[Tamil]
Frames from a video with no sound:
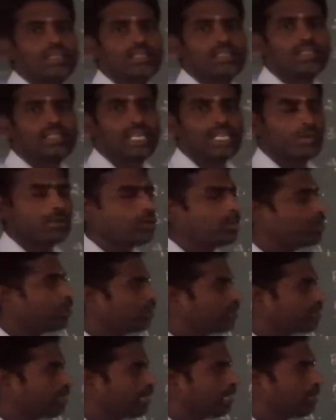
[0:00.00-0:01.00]
தனிமமோ
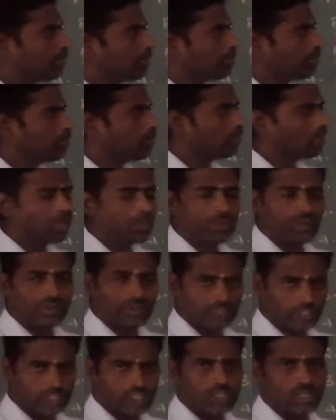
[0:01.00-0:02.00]
சேர்மமோ நம்ம
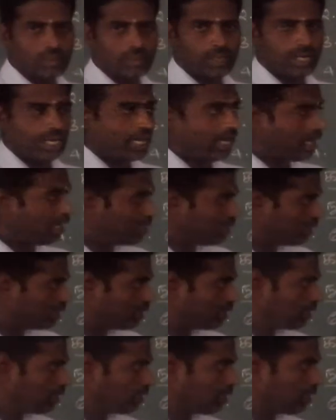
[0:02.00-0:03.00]
வச்சுக்கிறோமோ
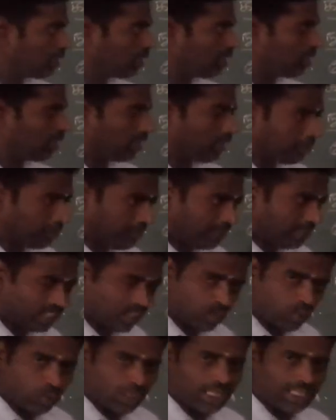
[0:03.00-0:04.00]
அதுக்கு அதை
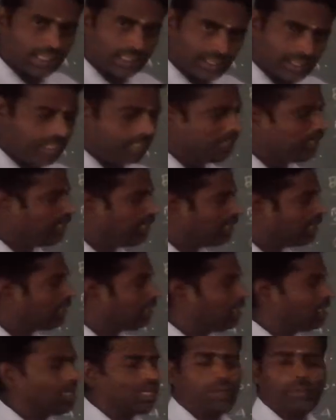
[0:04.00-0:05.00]
பிரிக்கக்கூடிய திறன் இருக்கிற
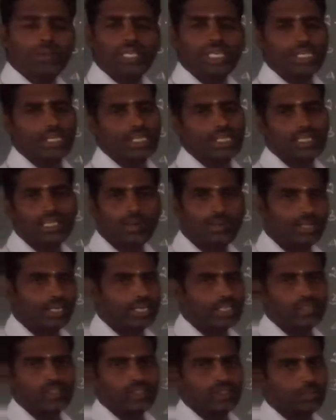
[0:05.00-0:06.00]
அமிலங்களை தான் நம்ம
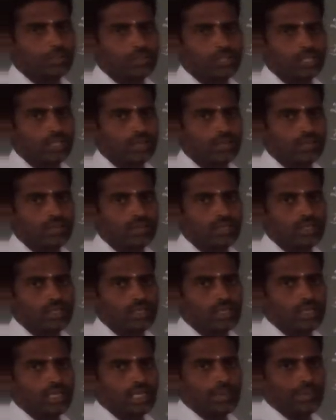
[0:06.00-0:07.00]
எடுத்துக்க முடியும்
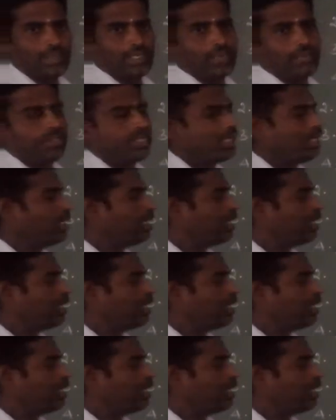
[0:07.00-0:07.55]
அப்போ நம்ம என்ன